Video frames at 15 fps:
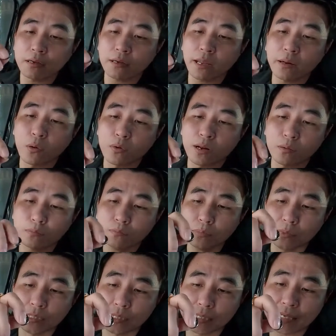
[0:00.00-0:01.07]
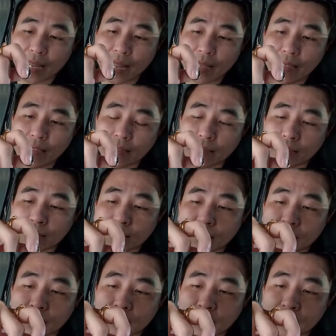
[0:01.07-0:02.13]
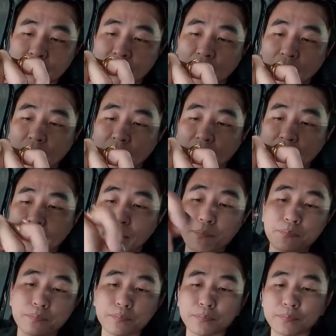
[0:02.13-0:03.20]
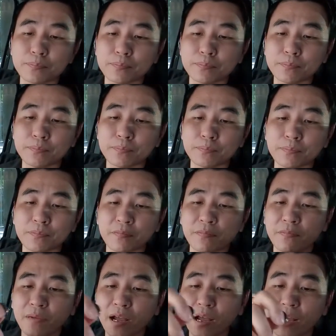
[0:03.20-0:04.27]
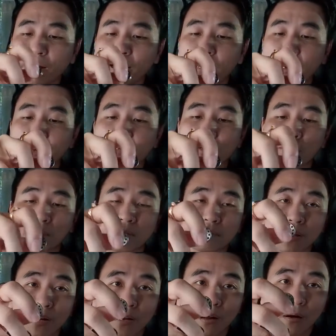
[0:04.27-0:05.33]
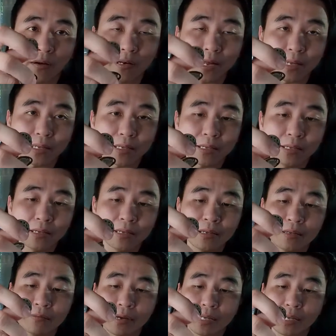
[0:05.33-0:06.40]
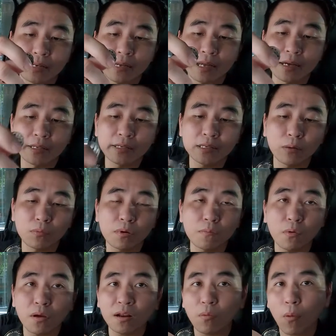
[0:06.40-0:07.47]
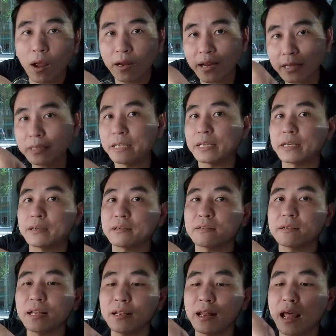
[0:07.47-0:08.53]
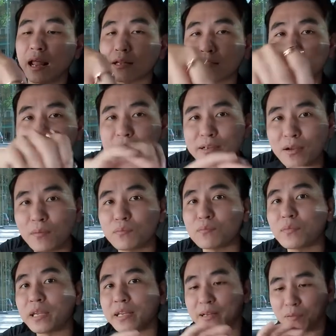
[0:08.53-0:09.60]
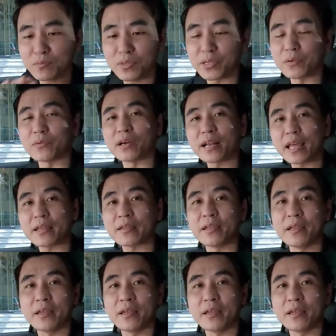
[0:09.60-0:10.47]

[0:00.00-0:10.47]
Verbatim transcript: cái độ nóng giữa cái phần nắp và ở ở trong cái phần lõi này phần nhiệt này ở dưới cũng có một cái khoảng cách nhiệt nên là sẽ không bị nóng nhiều ở đây